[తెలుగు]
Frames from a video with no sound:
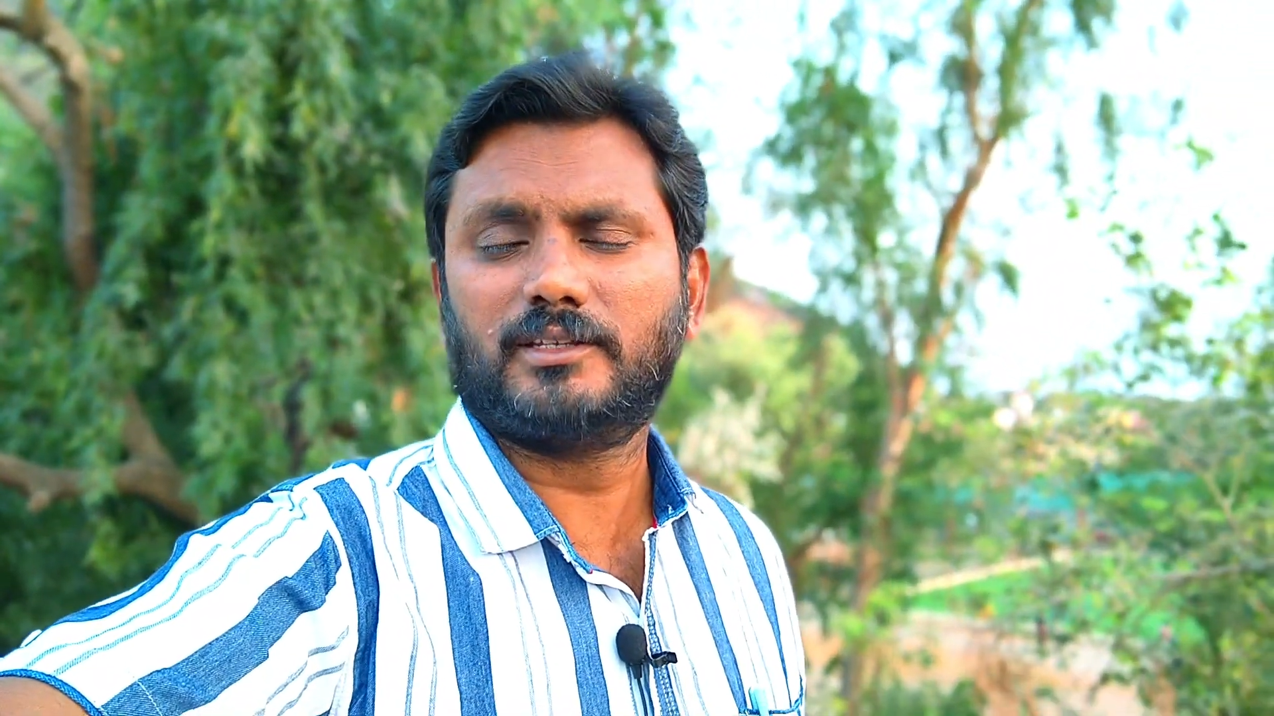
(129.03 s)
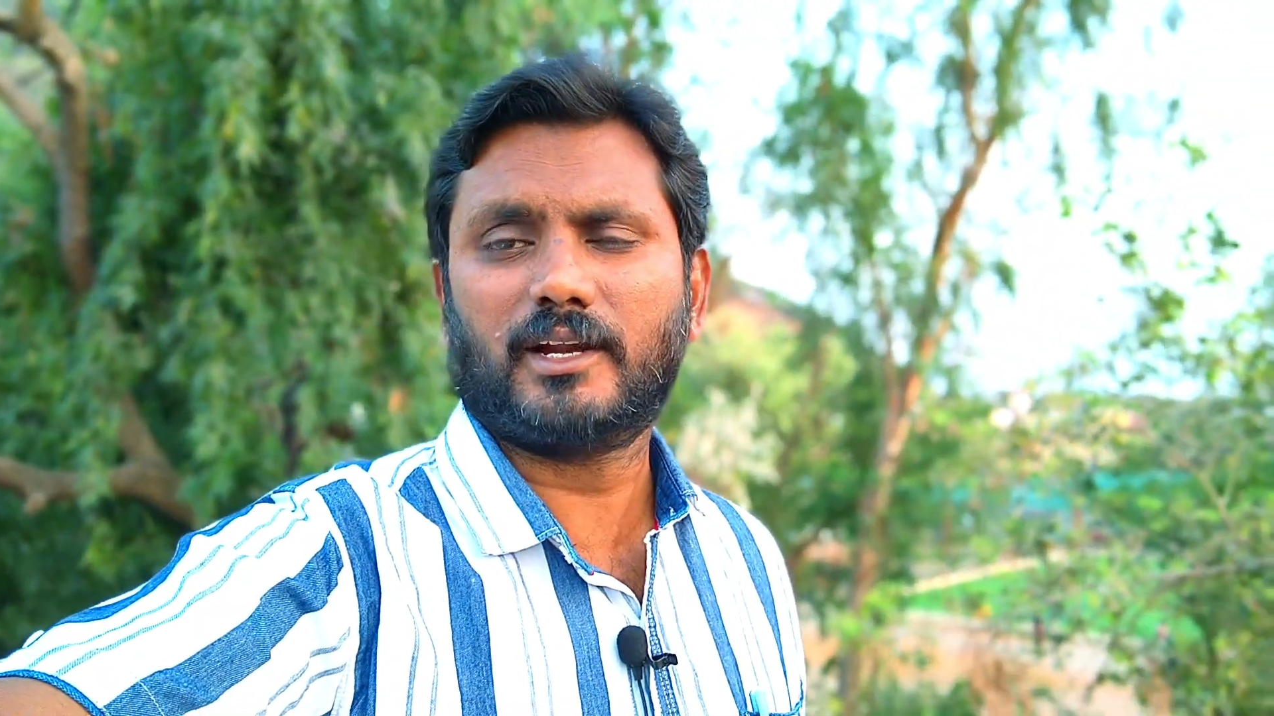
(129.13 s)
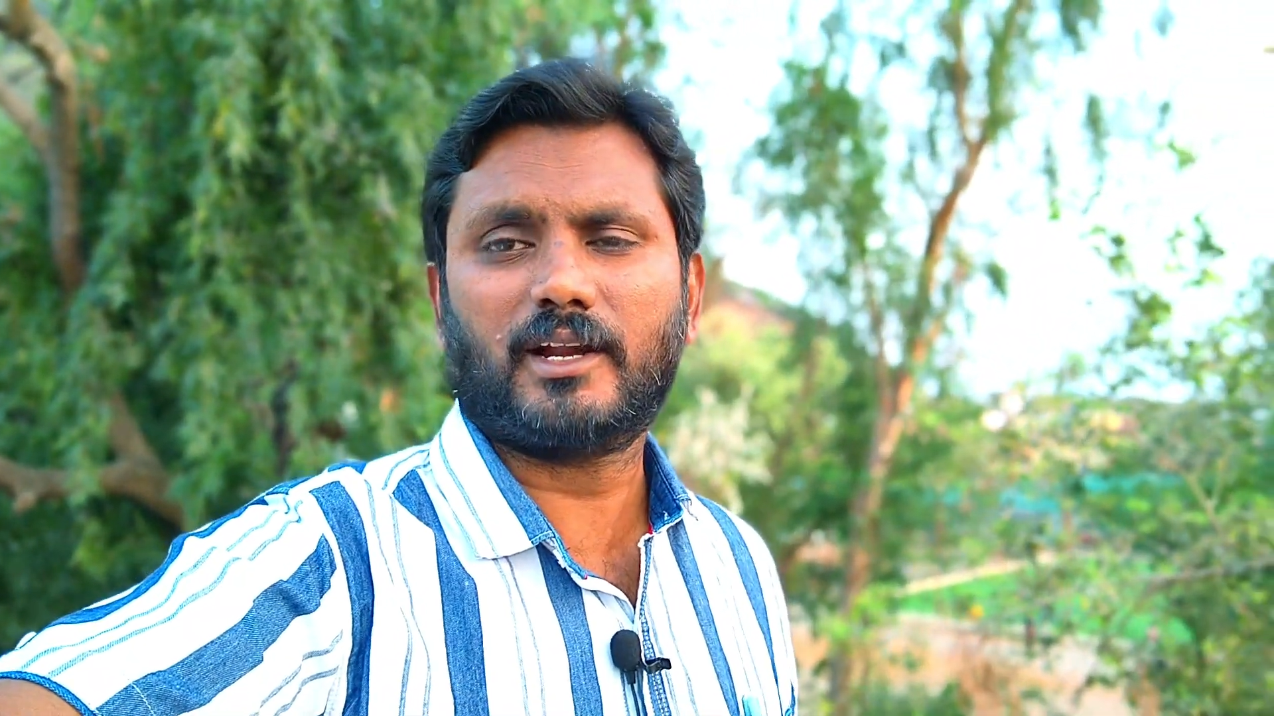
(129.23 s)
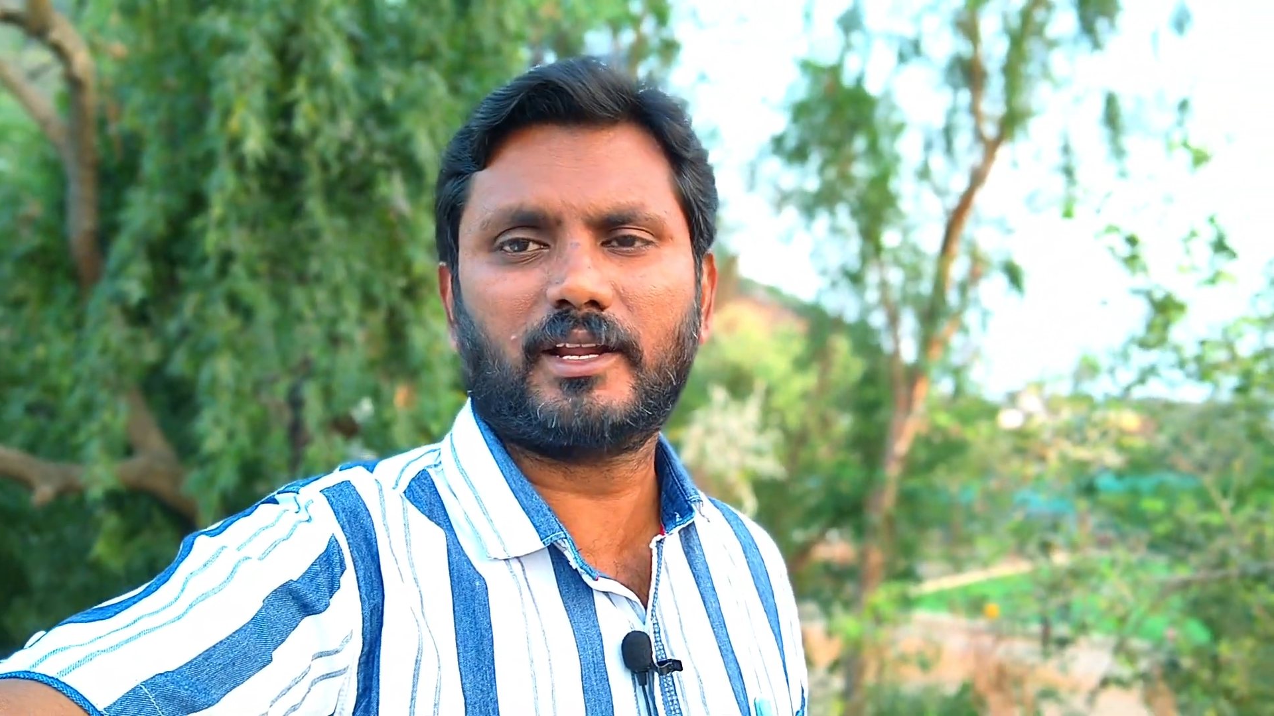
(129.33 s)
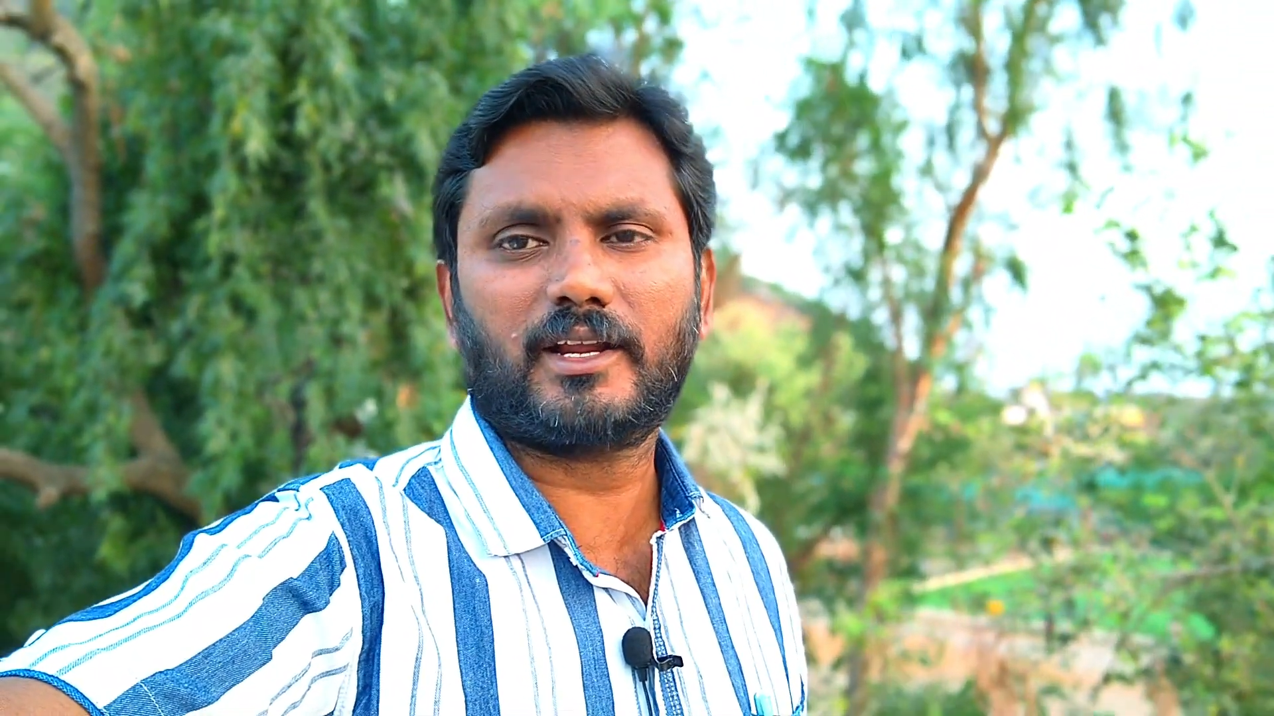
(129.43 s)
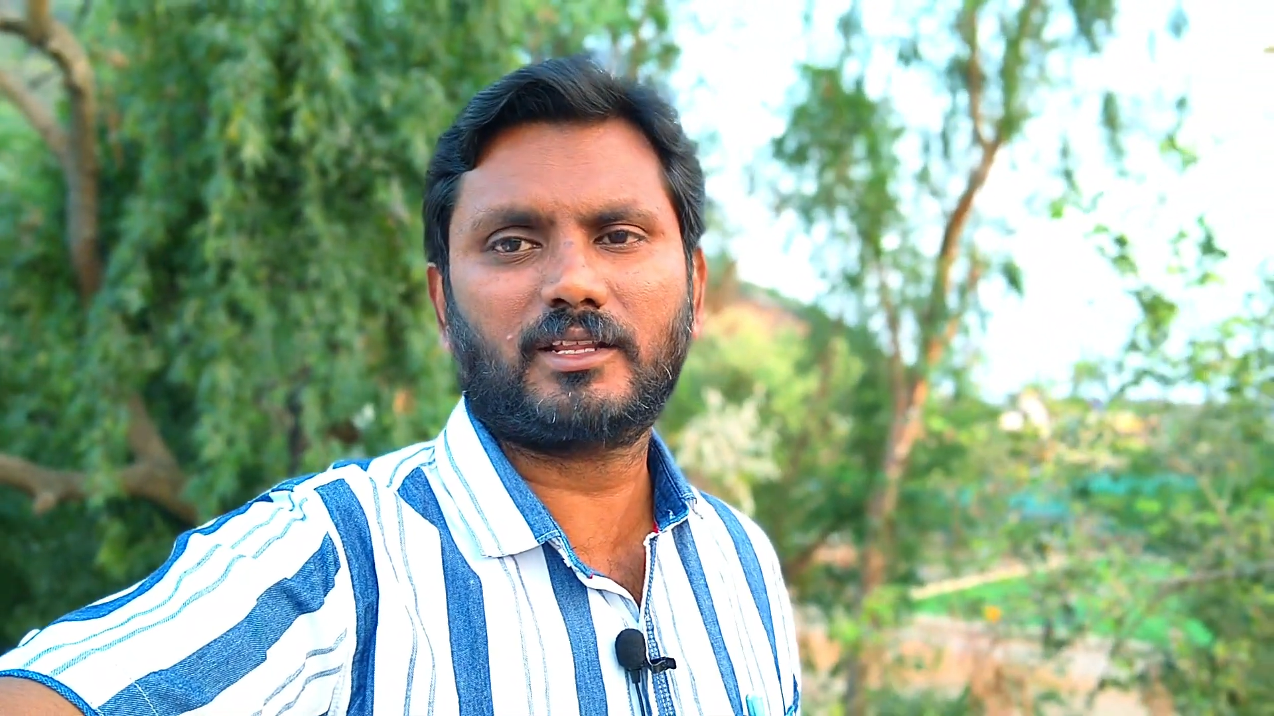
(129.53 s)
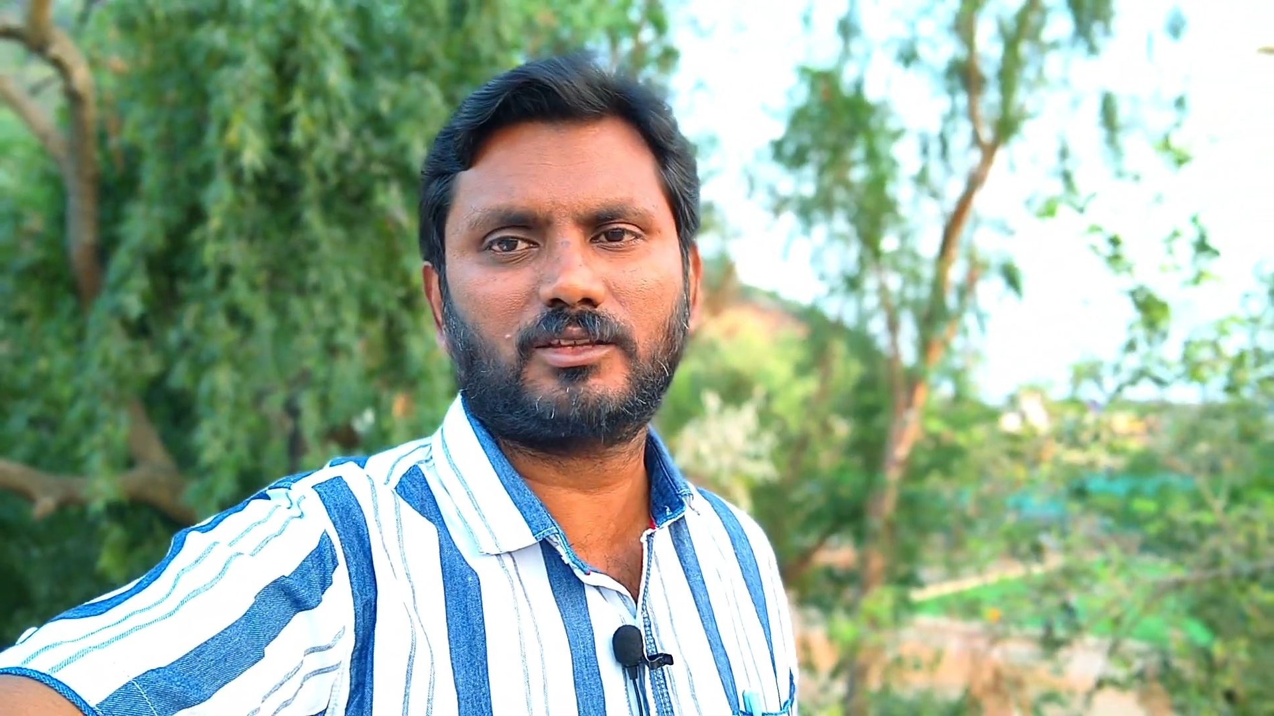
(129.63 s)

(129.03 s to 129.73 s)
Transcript: జనరల్ టికెట్